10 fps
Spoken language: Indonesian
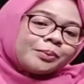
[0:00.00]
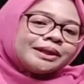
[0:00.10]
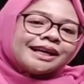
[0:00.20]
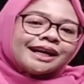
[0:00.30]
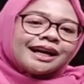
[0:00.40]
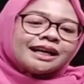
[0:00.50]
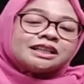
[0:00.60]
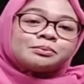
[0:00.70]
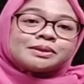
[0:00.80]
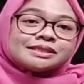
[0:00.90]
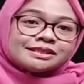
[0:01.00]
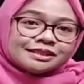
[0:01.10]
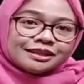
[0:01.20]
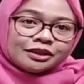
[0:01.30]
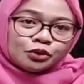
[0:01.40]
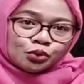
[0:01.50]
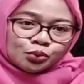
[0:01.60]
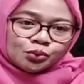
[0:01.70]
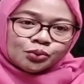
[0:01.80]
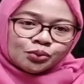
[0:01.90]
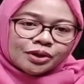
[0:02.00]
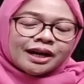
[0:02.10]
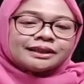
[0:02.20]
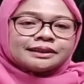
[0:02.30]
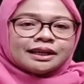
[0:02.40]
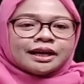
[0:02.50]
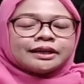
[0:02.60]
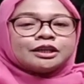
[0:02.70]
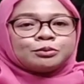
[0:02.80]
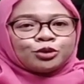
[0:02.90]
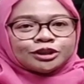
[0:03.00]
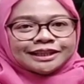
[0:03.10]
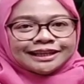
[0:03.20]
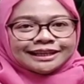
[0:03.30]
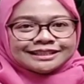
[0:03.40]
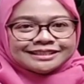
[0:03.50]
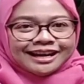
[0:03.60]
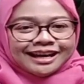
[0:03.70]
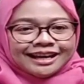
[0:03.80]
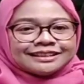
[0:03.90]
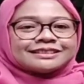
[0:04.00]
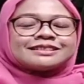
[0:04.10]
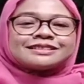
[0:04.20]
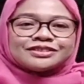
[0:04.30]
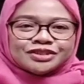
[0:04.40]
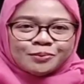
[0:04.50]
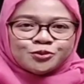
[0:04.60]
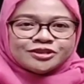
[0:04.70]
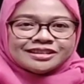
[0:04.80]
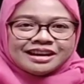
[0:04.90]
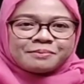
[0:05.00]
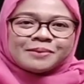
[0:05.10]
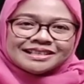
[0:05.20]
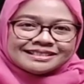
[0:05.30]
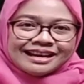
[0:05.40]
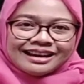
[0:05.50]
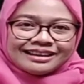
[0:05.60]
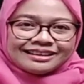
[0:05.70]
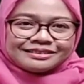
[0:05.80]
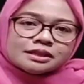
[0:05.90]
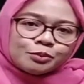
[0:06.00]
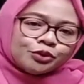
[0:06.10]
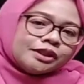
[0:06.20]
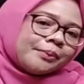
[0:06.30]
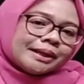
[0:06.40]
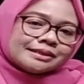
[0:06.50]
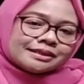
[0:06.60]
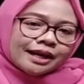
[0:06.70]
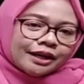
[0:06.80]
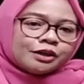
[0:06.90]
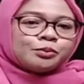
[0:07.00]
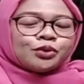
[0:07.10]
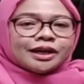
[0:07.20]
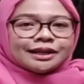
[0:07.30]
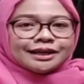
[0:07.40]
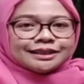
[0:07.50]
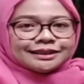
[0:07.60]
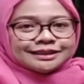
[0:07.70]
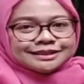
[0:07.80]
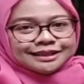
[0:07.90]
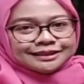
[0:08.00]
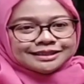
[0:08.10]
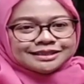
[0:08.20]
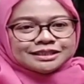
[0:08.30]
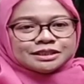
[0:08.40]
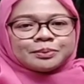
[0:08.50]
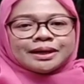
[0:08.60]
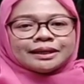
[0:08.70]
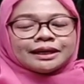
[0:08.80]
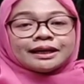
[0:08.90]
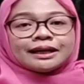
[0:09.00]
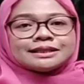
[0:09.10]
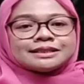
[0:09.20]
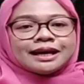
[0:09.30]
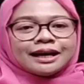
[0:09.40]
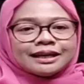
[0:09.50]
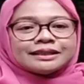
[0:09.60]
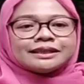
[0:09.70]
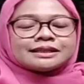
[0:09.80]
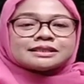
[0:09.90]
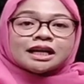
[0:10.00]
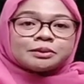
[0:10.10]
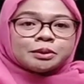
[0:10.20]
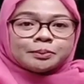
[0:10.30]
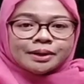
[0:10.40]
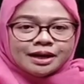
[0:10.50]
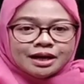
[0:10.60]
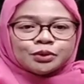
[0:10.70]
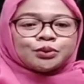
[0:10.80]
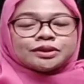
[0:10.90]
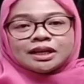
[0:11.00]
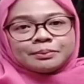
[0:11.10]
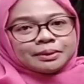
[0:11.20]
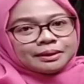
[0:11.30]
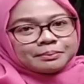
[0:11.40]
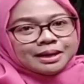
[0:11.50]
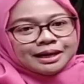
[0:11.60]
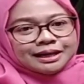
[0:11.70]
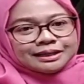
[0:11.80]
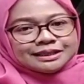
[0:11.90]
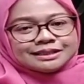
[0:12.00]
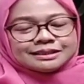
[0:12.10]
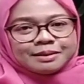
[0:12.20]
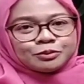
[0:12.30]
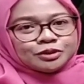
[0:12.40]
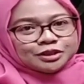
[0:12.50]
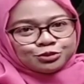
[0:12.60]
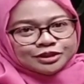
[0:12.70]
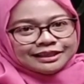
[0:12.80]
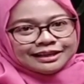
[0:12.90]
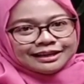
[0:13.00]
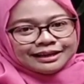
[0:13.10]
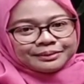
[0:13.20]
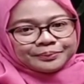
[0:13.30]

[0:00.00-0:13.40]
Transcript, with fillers: perdagangan di pesisir itu adalah ibu kota kerajaan Samudra Pasai. Samudra Pasai bukan hanya tercatat sebagai kerajaan yang sangat berpengaruh dalam pengembangan Islam di Nusantara.